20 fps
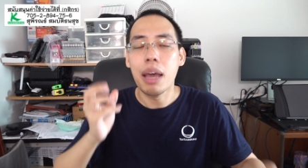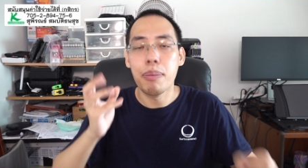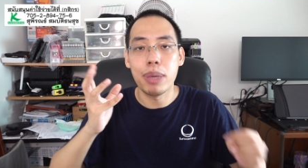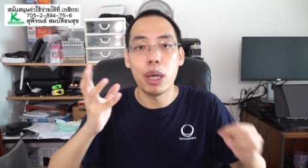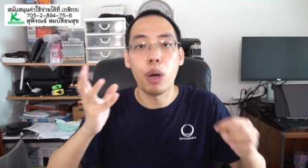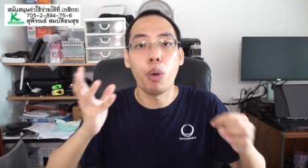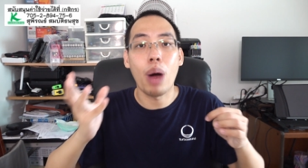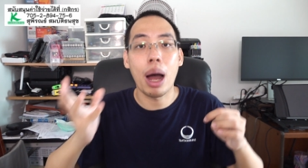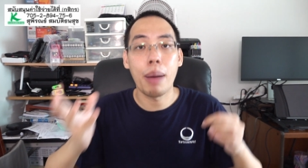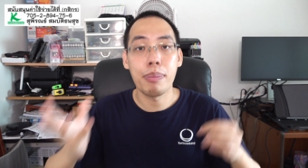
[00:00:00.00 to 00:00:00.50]
มี
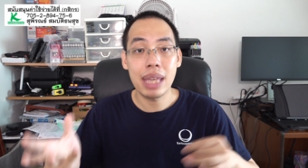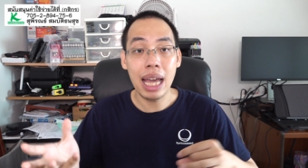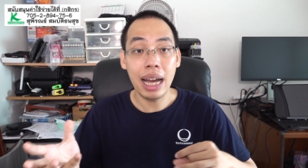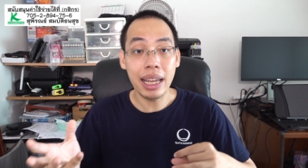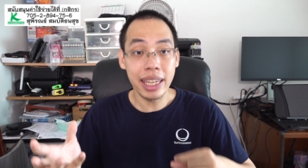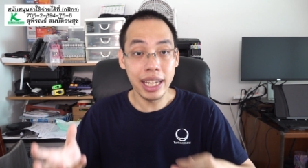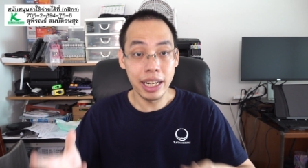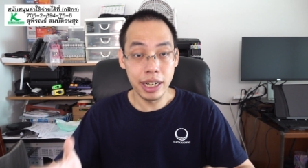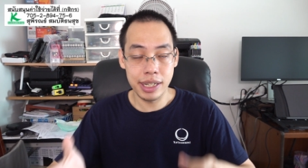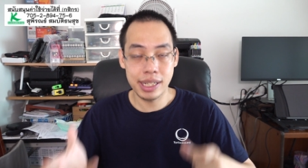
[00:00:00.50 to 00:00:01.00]
ความยั่ง
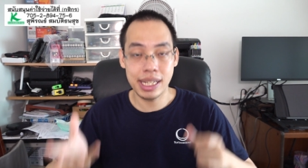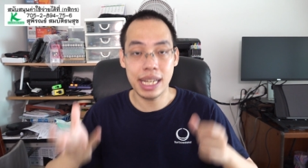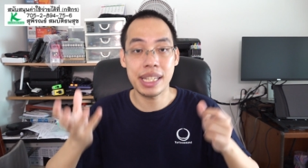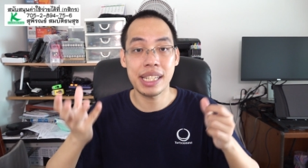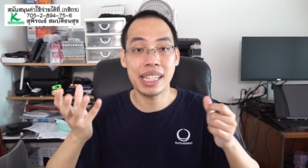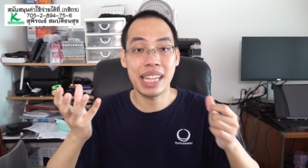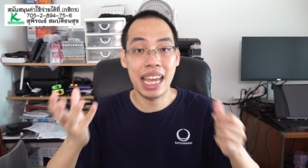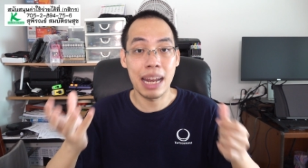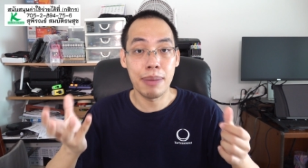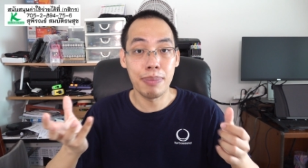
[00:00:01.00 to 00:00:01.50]
ยืนหรือ
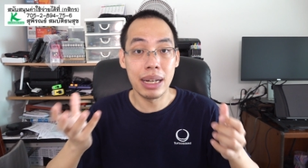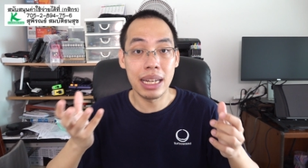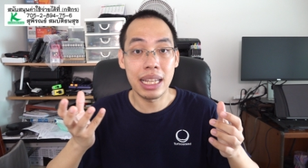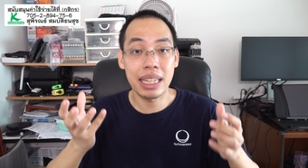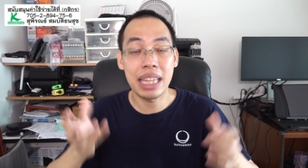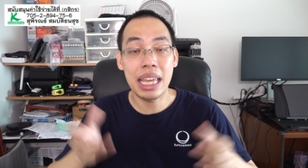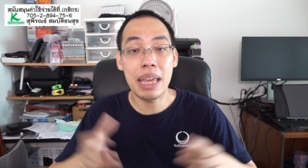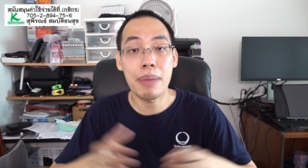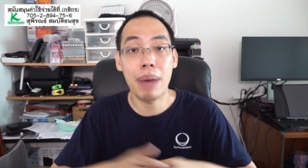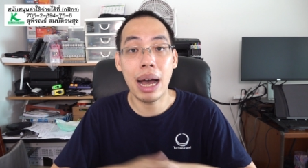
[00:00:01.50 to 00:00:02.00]

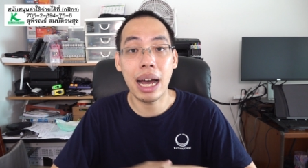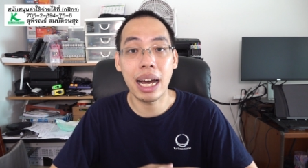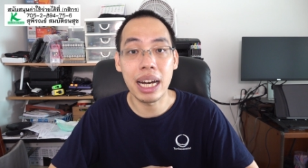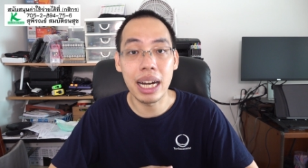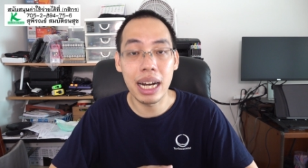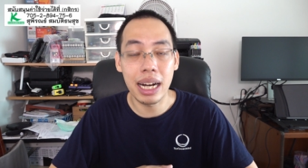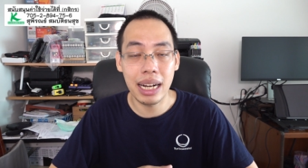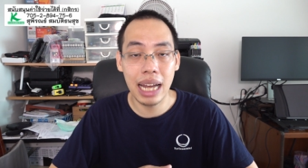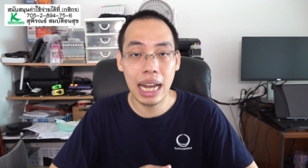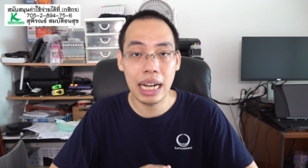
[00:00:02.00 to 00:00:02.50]
sustainability มาก
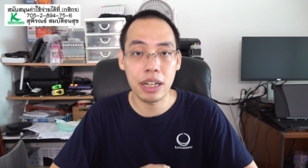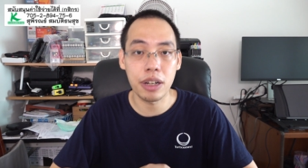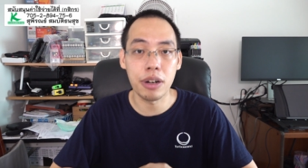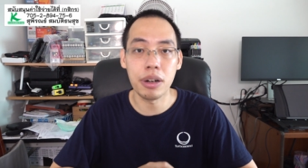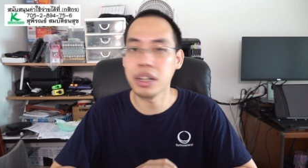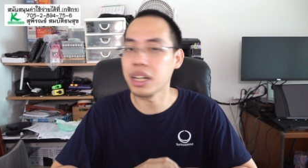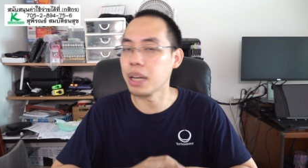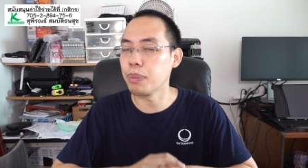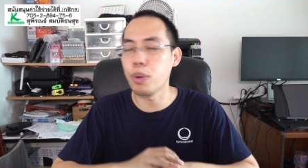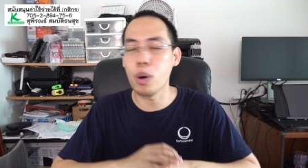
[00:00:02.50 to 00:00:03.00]
ขึ้นนั่นก็
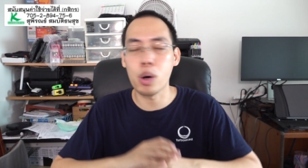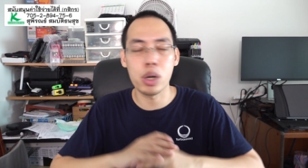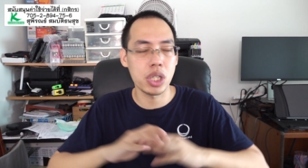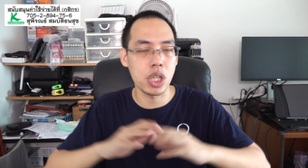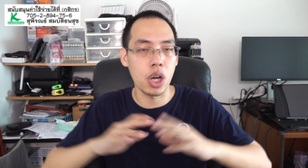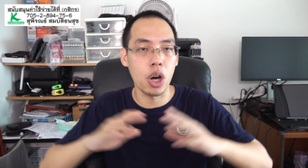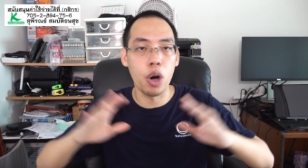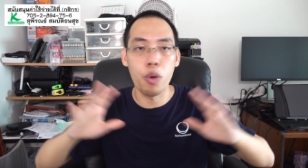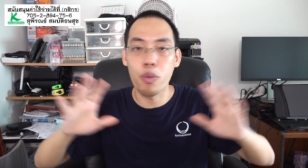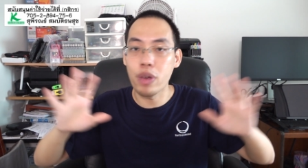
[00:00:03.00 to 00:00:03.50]
คือพวกจ
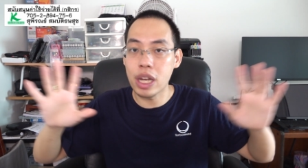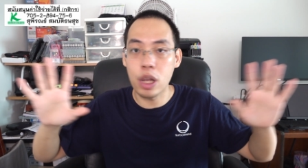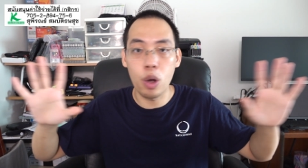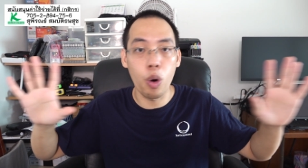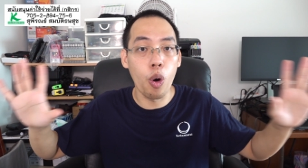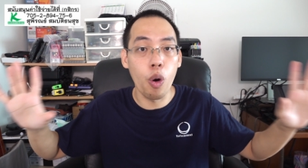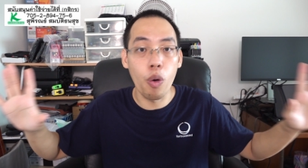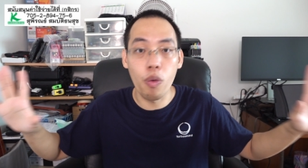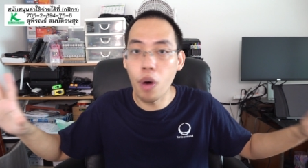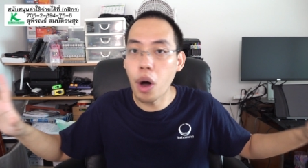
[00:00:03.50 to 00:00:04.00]
อวิดีโอ
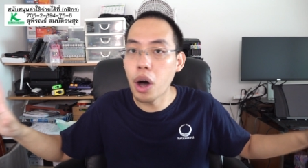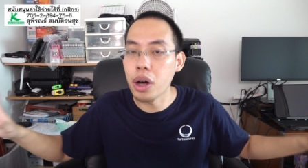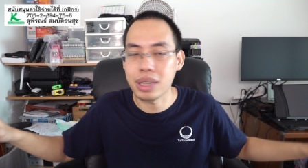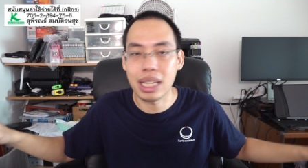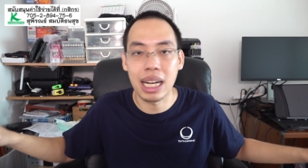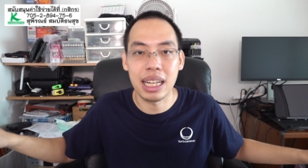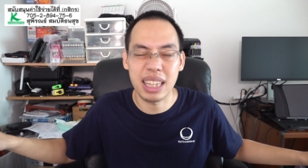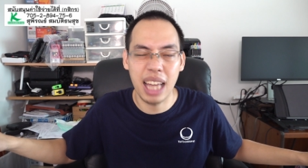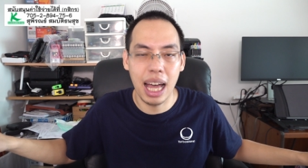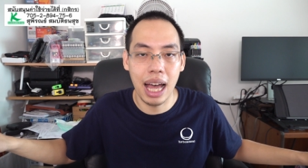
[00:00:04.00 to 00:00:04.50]
วอล
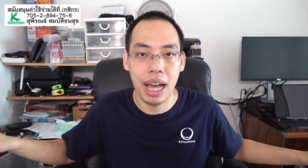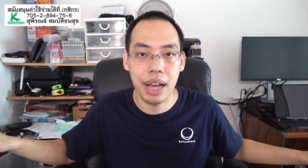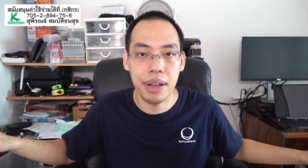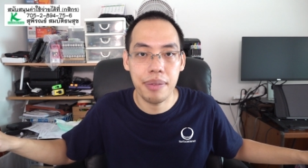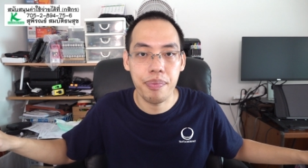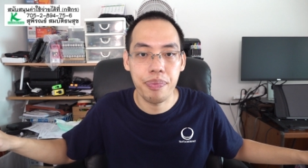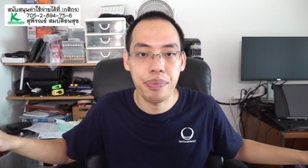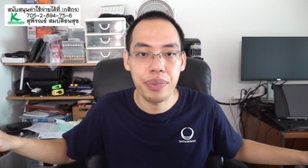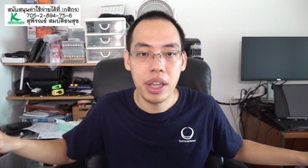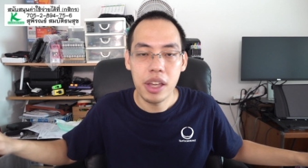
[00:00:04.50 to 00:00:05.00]
ต่า
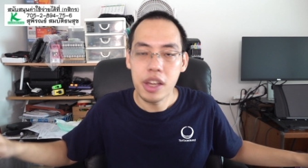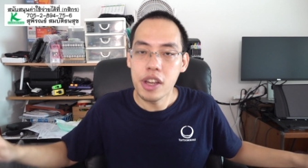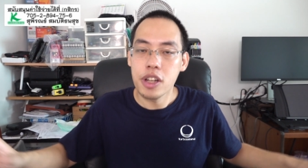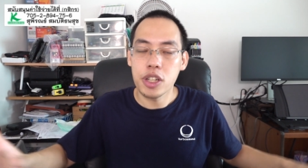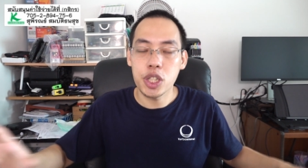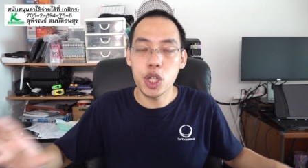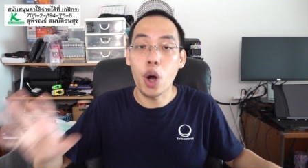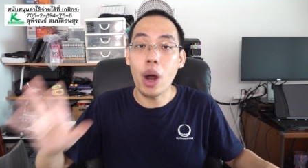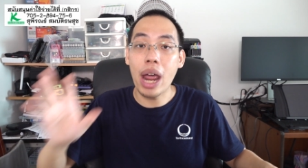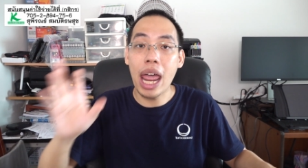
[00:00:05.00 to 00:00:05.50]

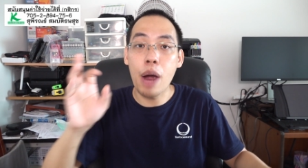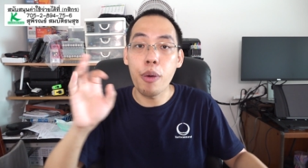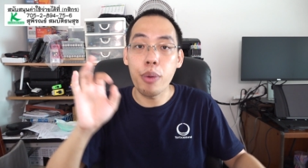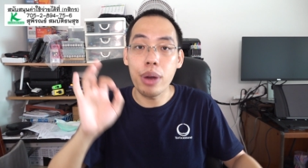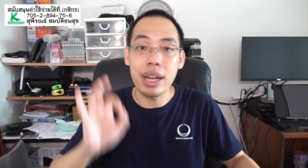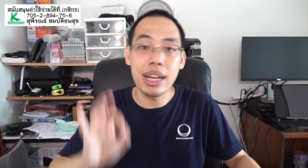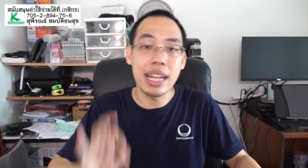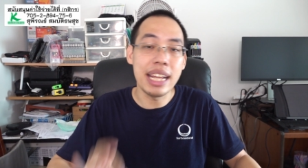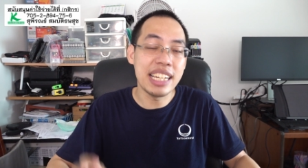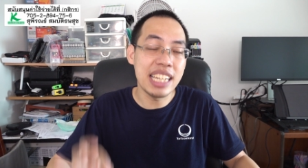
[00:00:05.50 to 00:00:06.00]
งๆ จอ
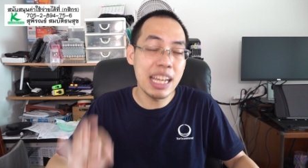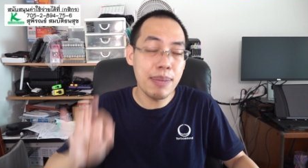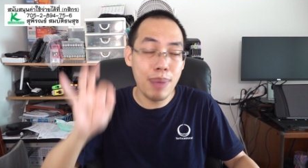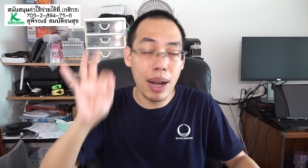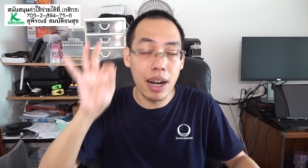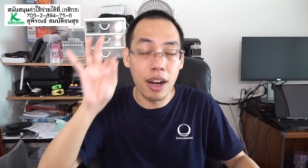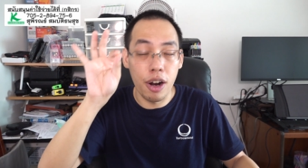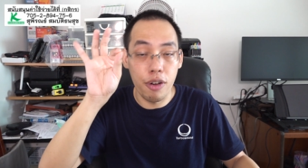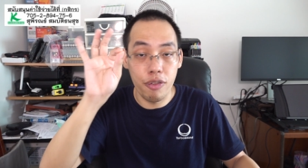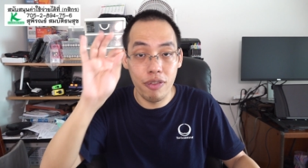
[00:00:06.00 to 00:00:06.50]
LED ที่เป็น
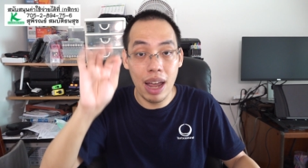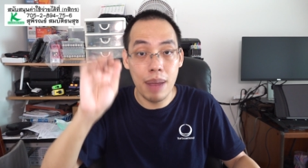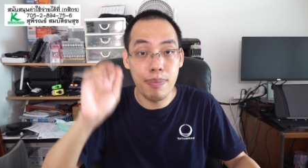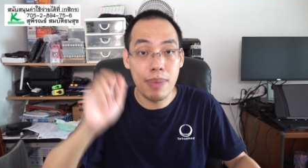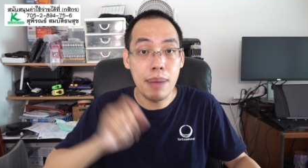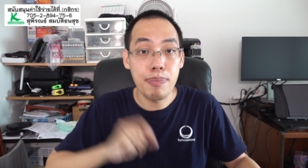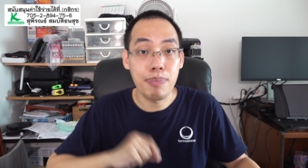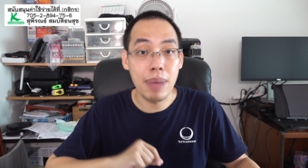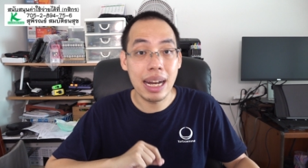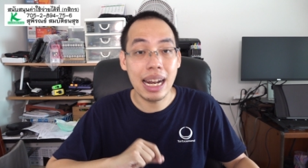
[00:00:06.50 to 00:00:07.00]
หลอดไฟ
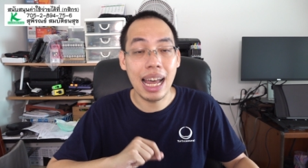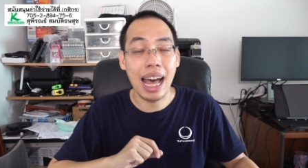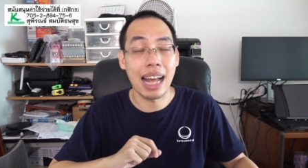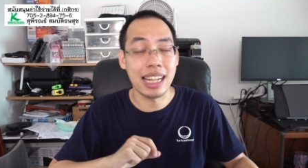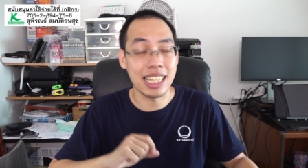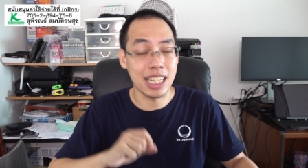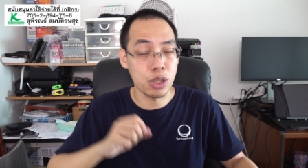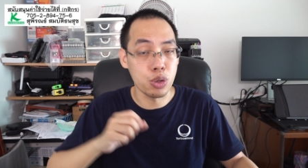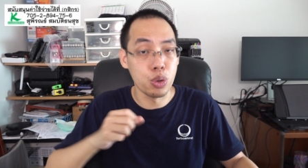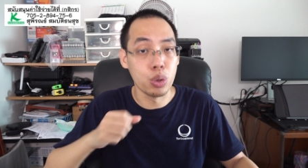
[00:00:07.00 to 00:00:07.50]
เม็ด ๆ อาจ
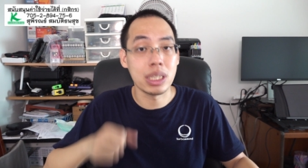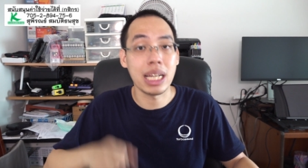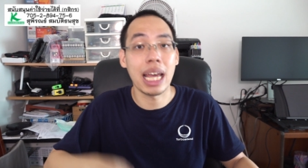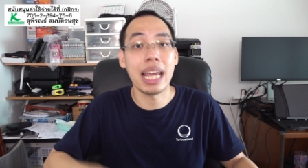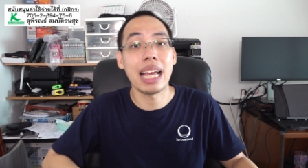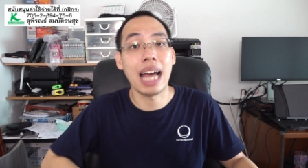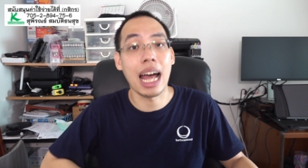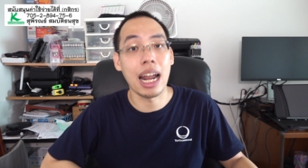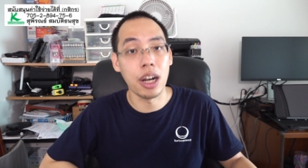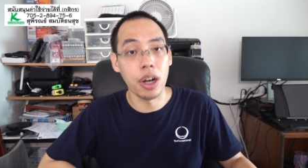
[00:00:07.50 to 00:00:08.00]
จะถูกใช้
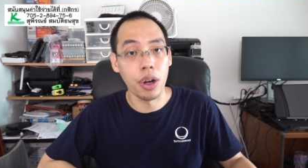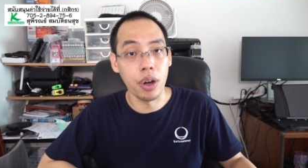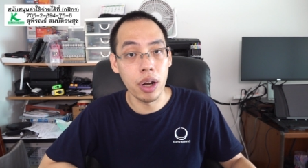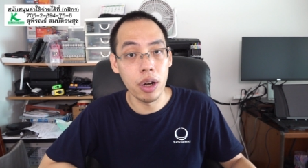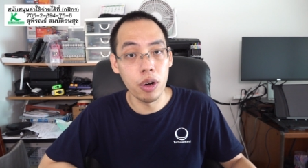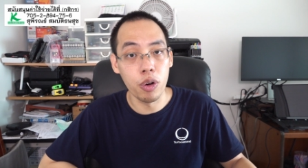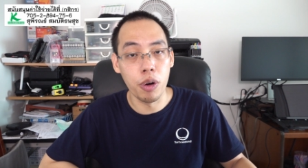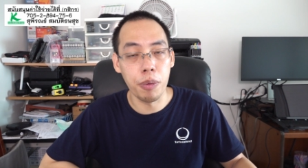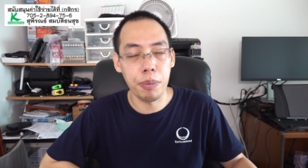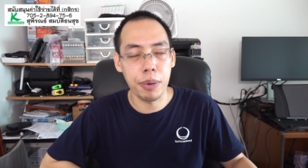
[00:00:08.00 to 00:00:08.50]
งานน้อย
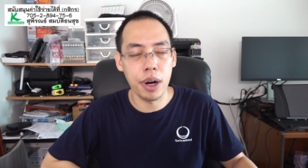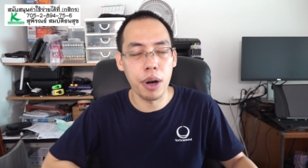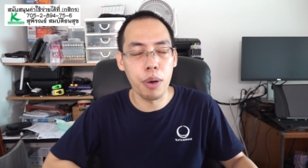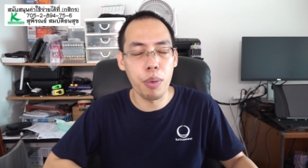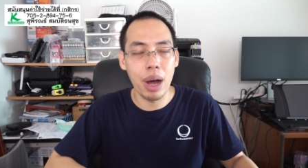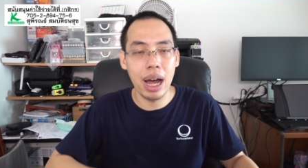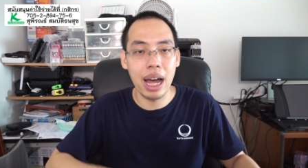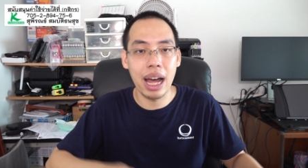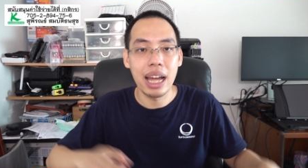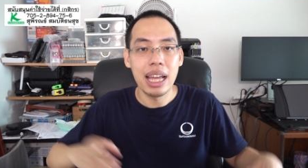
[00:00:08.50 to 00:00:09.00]
ลง เพราะ
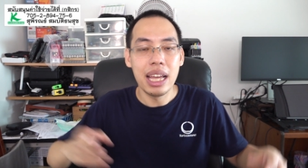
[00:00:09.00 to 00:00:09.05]
ว่า